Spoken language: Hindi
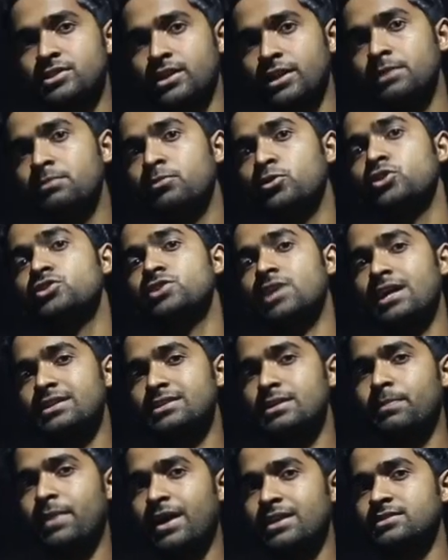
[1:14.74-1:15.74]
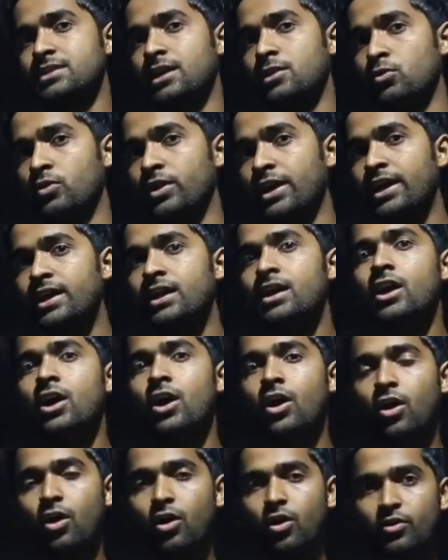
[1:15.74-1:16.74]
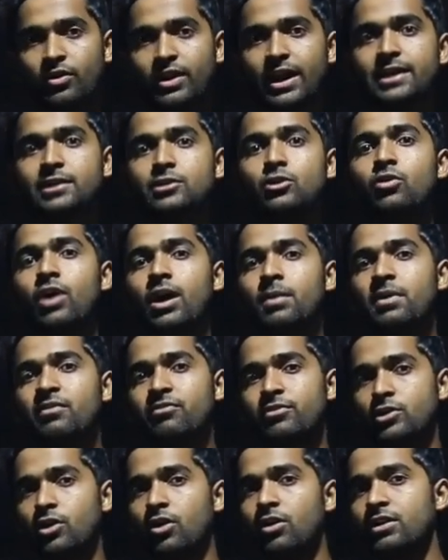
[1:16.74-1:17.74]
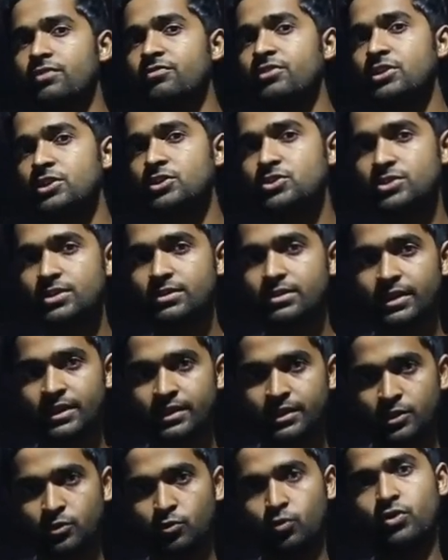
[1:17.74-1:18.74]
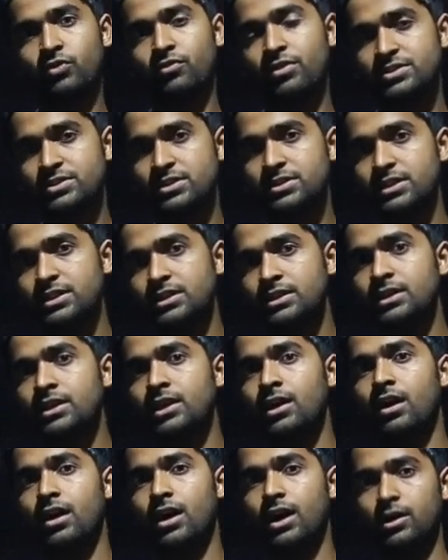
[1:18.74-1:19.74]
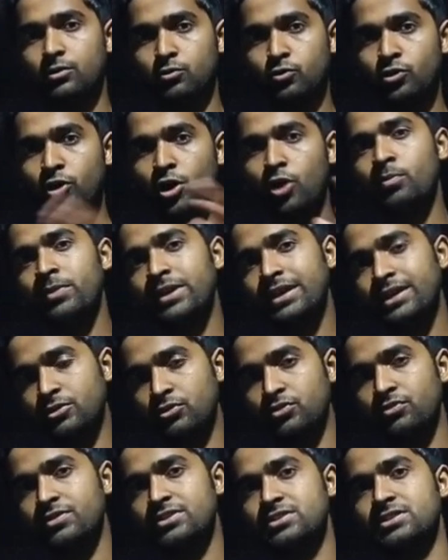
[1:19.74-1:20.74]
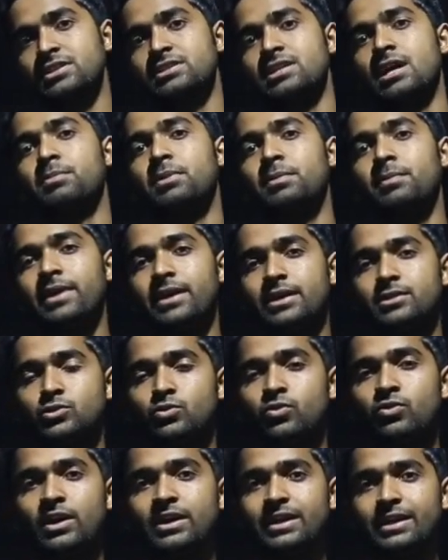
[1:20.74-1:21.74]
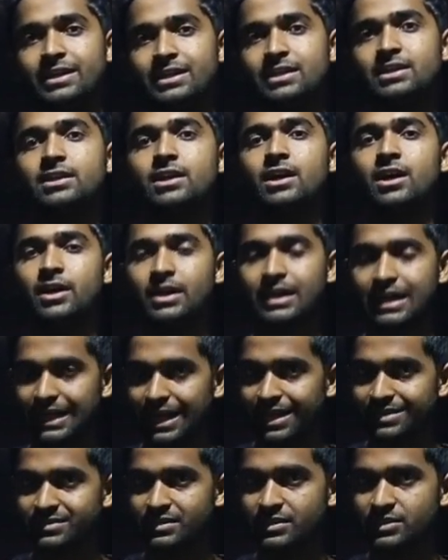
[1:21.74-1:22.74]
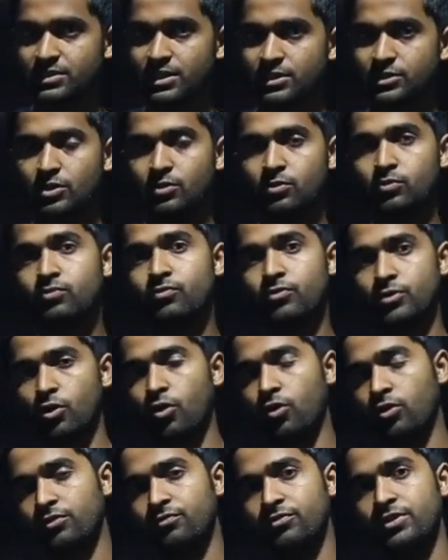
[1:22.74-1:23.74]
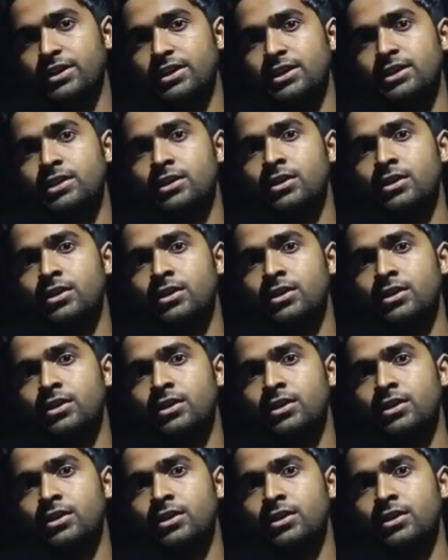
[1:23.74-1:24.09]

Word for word: करीब मुझे चार से पाँच साल हो गया है और राइट नाउ आई एम अ फोटोग्राफी टीचर इन अ यूनिवर्सिटी गुड़गांव में एक यूनिवर्सिटी जहाँ पे मैं एक दो घंटे की क्लास देने जाता हूँ फोटोग्राफी की